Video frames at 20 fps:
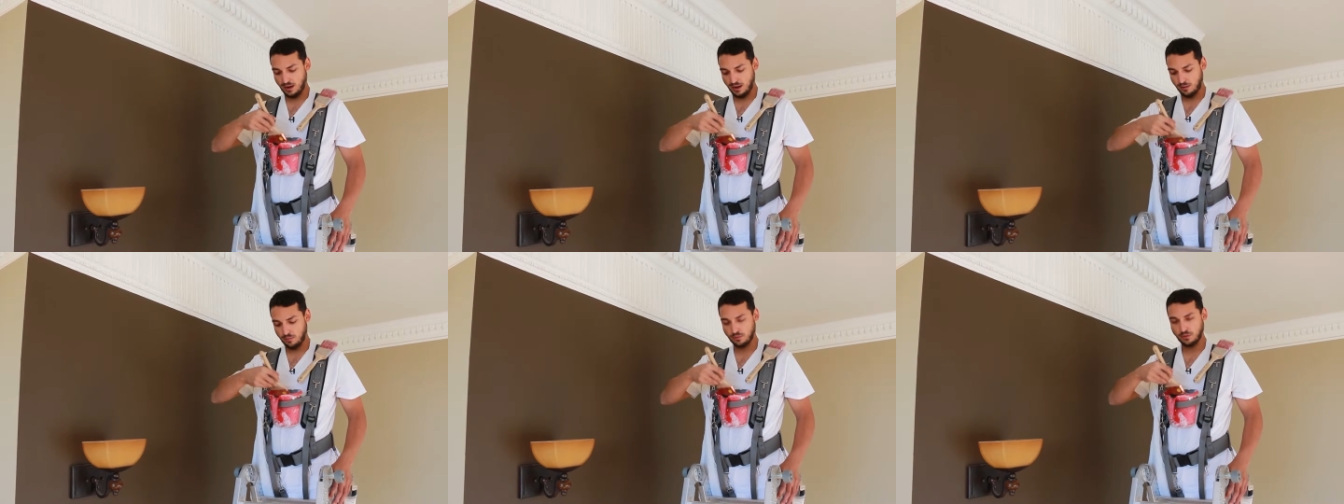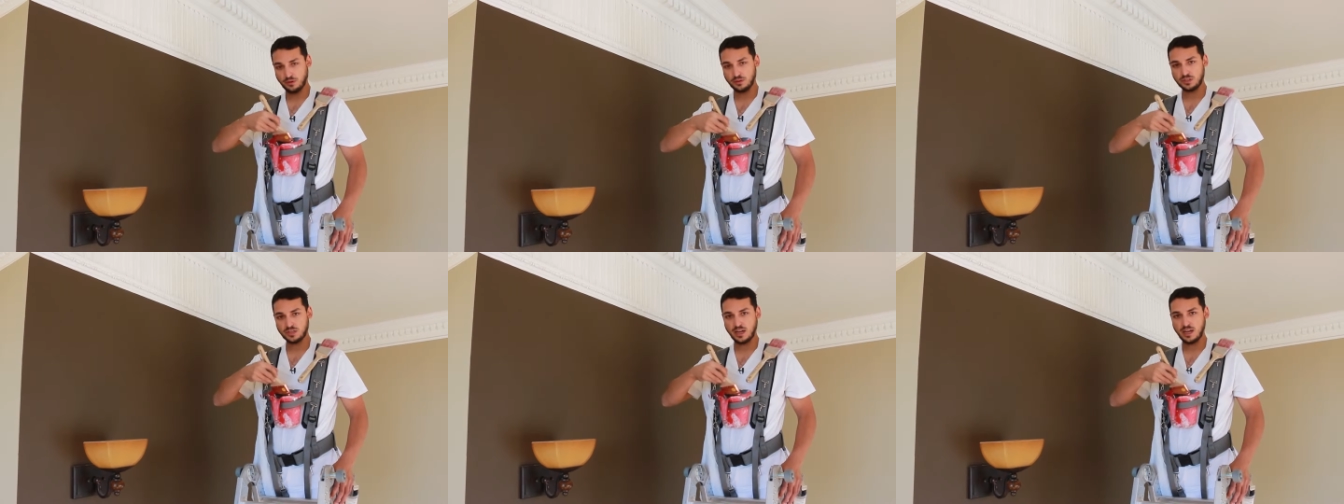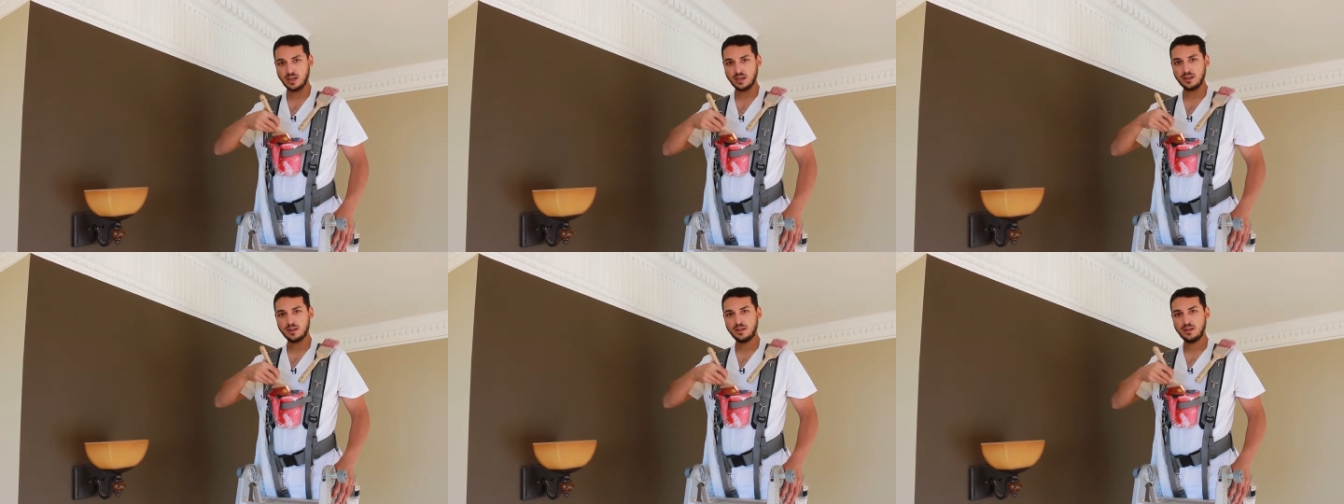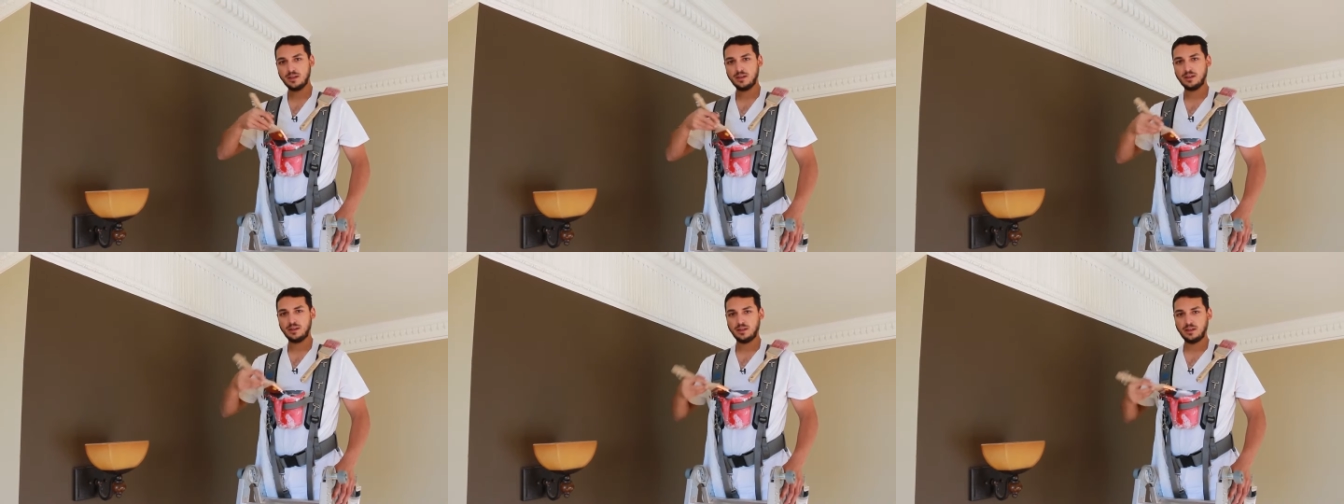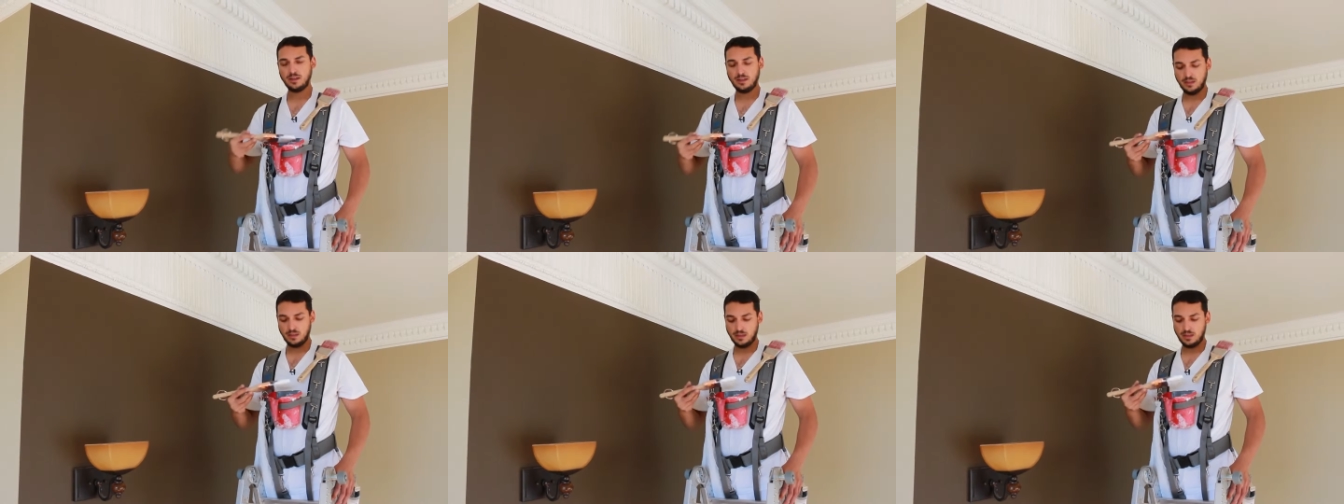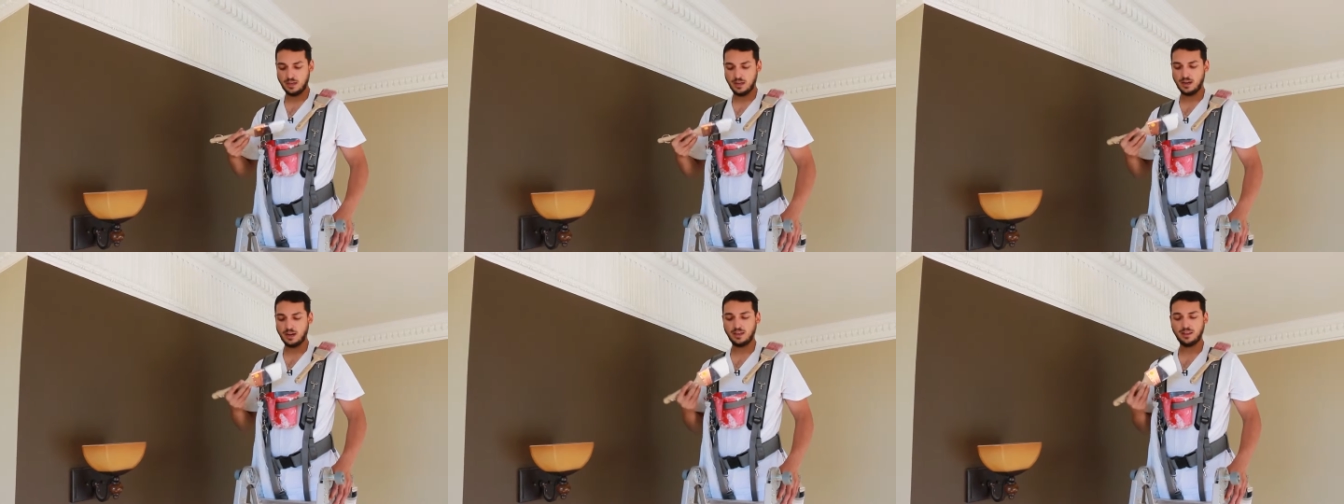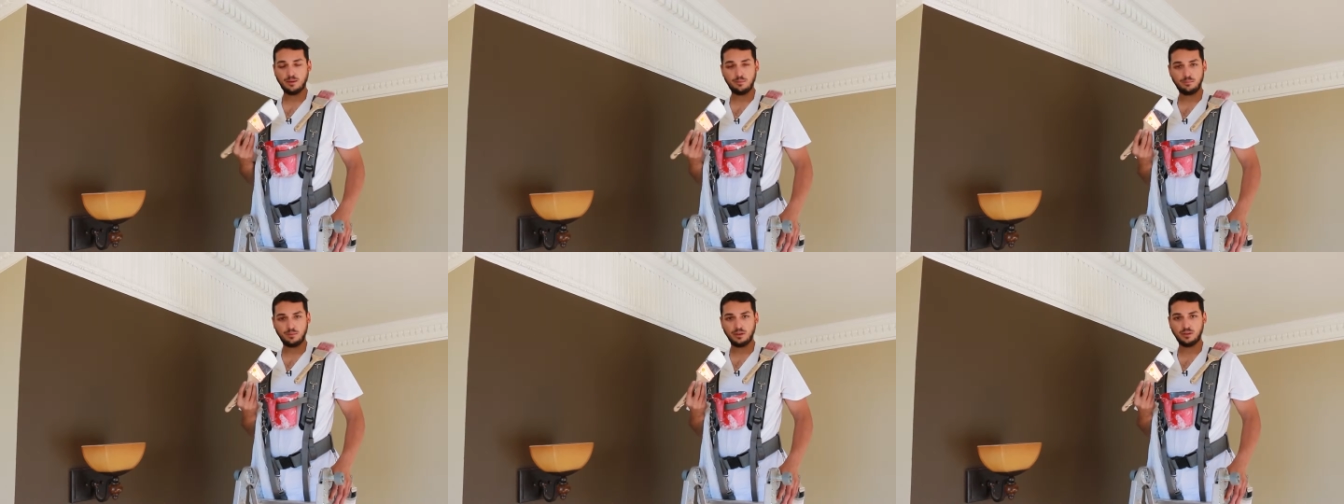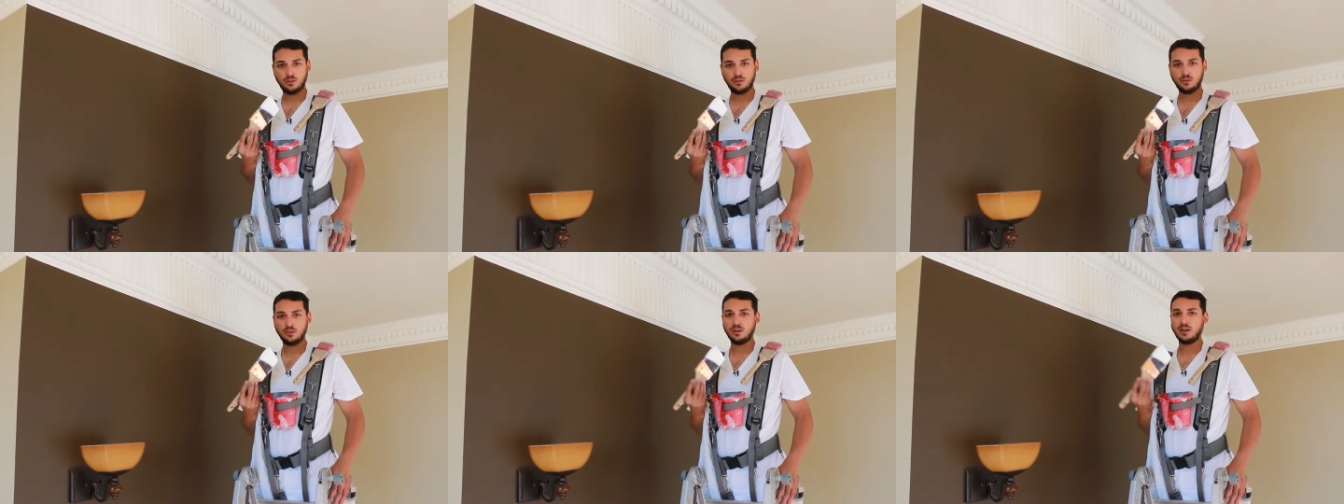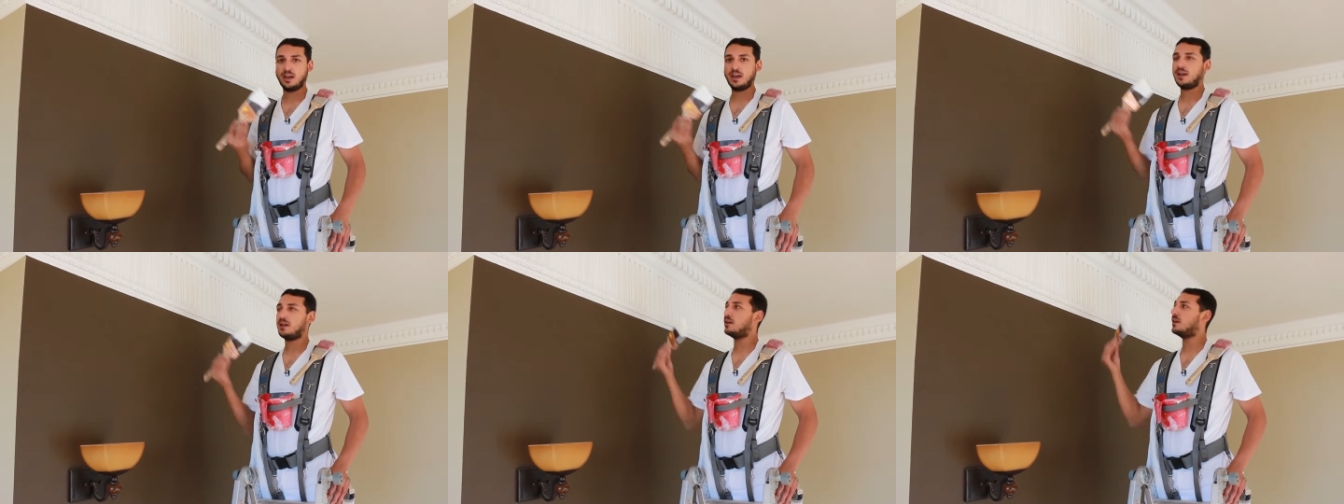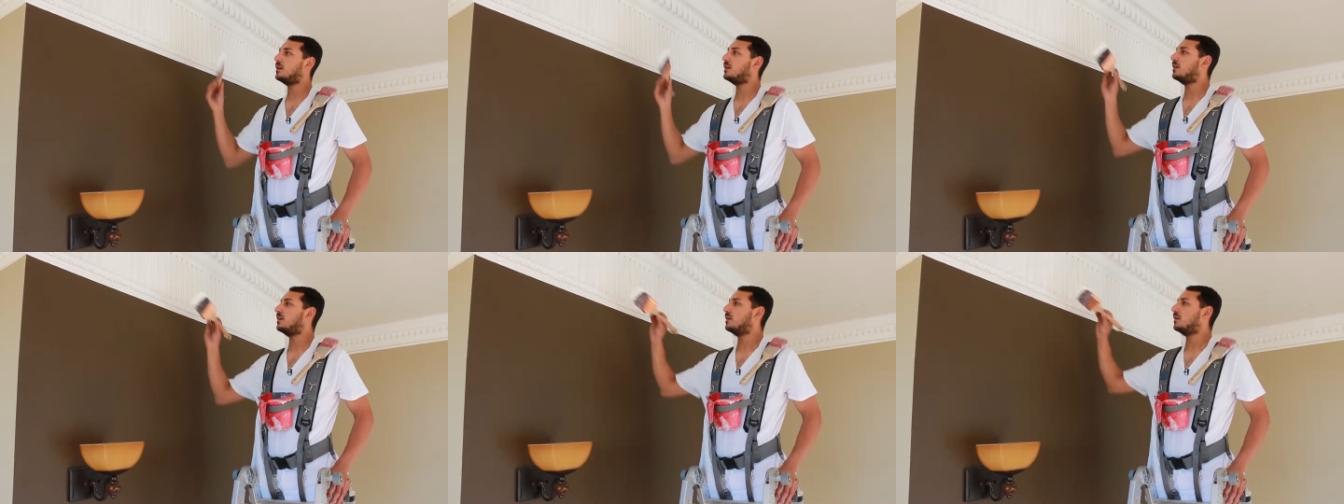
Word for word: la brocha llena de pintura